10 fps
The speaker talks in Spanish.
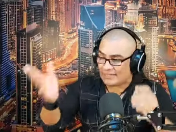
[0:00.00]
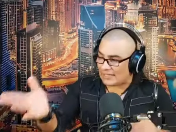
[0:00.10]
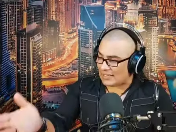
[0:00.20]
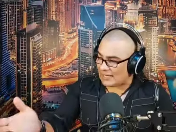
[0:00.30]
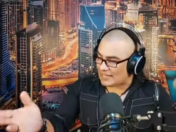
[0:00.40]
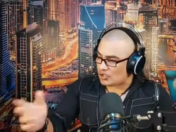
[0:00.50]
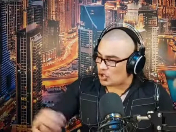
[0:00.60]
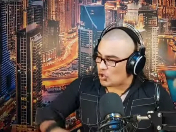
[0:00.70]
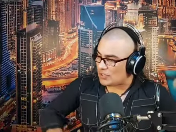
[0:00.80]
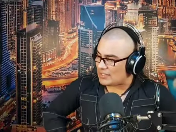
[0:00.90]

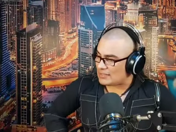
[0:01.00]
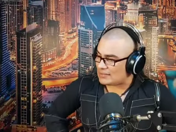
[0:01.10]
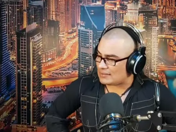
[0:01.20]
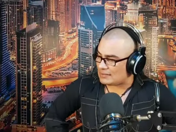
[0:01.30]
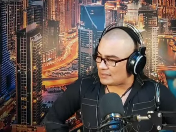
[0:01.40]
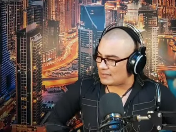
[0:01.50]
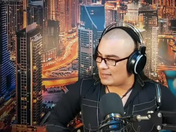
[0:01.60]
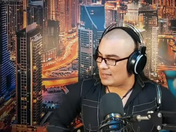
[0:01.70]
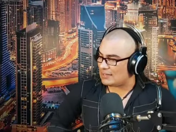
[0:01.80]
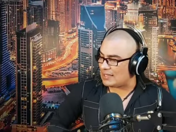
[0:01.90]
declaraciones
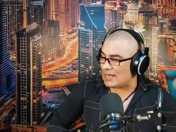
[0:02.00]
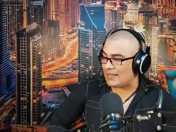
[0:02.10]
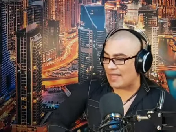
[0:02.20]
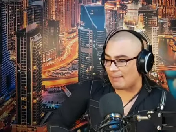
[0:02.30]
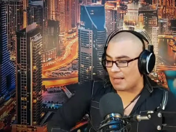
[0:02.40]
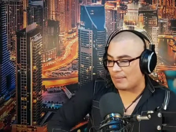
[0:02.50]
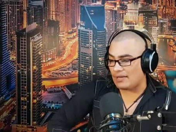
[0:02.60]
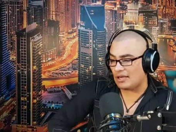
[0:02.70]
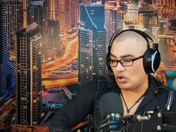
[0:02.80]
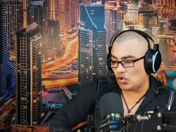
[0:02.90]
de la dama
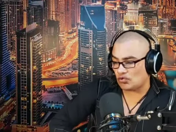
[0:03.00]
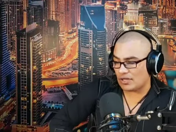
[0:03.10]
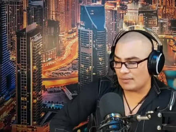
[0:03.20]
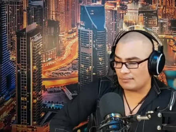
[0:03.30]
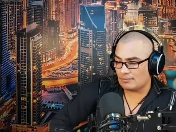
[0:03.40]
venenosa.